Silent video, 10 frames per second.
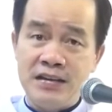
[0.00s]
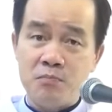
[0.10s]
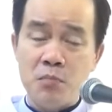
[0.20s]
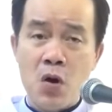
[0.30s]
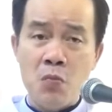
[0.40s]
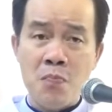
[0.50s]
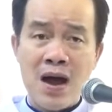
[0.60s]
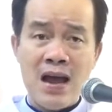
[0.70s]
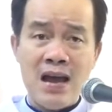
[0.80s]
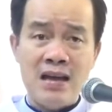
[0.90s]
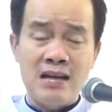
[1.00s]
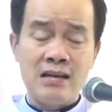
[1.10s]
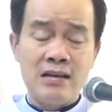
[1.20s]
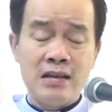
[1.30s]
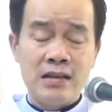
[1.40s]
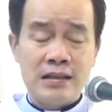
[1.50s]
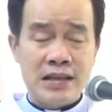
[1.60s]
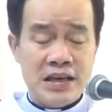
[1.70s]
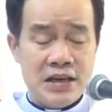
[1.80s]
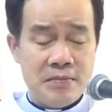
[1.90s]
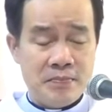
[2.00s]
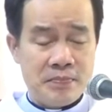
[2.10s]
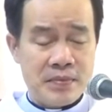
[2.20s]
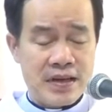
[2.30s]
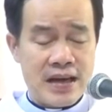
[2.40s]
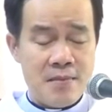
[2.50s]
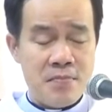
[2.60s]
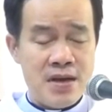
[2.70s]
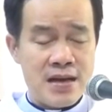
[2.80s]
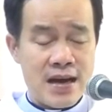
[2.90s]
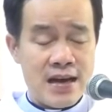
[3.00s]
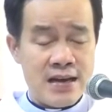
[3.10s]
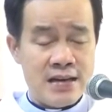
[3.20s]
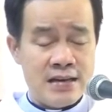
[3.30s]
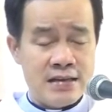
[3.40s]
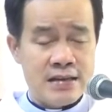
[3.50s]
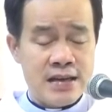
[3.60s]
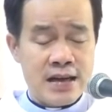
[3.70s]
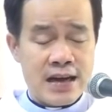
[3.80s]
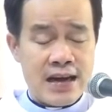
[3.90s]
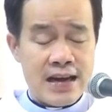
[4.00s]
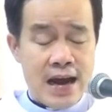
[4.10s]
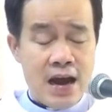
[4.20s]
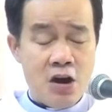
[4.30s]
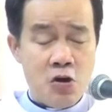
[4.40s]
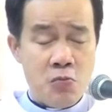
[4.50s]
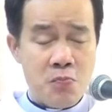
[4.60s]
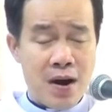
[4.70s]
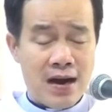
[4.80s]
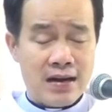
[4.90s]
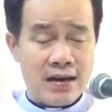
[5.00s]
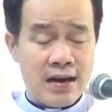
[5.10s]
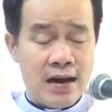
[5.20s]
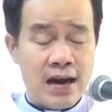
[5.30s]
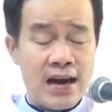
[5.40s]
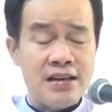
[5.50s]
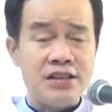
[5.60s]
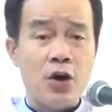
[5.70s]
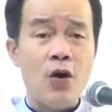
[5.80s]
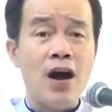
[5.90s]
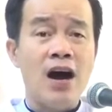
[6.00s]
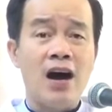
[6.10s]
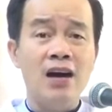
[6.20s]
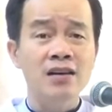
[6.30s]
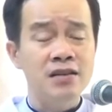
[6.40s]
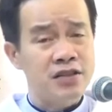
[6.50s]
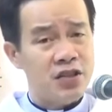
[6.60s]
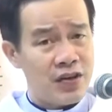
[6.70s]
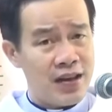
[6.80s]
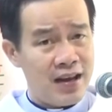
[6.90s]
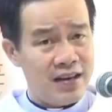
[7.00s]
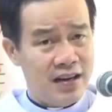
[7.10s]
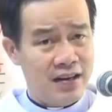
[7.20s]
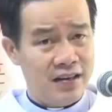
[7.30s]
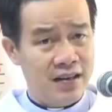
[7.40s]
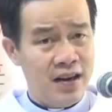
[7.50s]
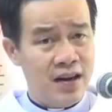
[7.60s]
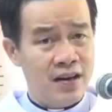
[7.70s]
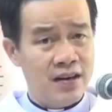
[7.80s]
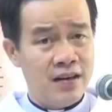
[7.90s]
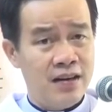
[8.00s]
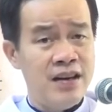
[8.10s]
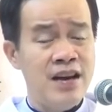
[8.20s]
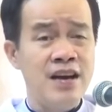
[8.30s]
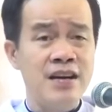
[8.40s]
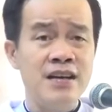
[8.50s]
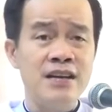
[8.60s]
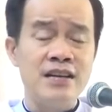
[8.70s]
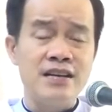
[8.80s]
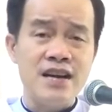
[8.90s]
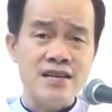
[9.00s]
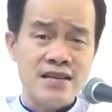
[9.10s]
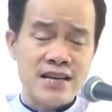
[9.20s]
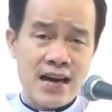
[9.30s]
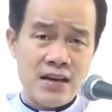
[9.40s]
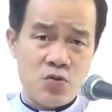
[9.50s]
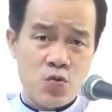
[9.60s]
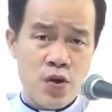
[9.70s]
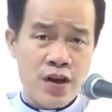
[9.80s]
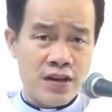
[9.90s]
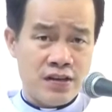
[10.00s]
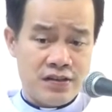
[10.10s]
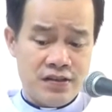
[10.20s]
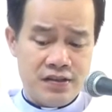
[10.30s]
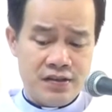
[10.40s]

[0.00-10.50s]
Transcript: bôn ba tìm cái miếng ăn cái áo mặc cái chỗ ở cho gia đình nơi đất khách quê người